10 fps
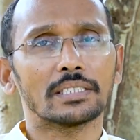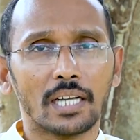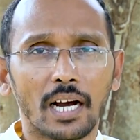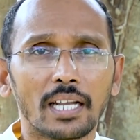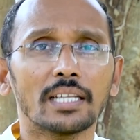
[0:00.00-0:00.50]

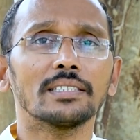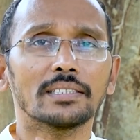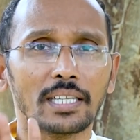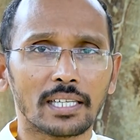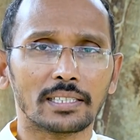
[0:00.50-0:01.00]
చాలా
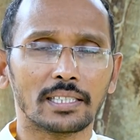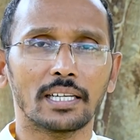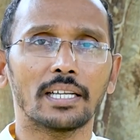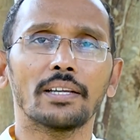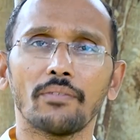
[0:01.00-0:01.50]

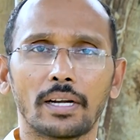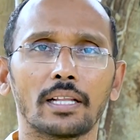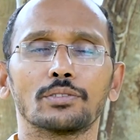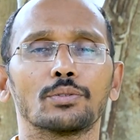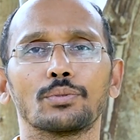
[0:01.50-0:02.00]
జాగ్రత్తగానే
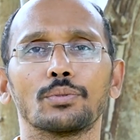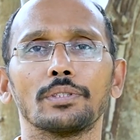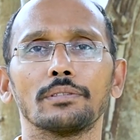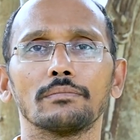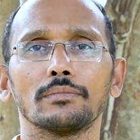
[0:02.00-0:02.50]
వాడాల్సి
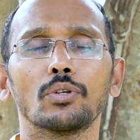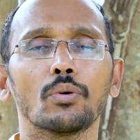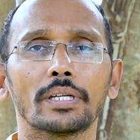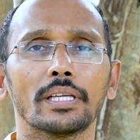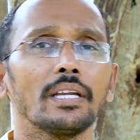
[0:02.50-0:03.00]
ఉంటుంది
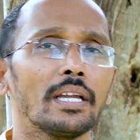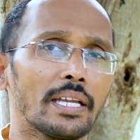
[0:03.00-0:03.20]
ఇంకొకటి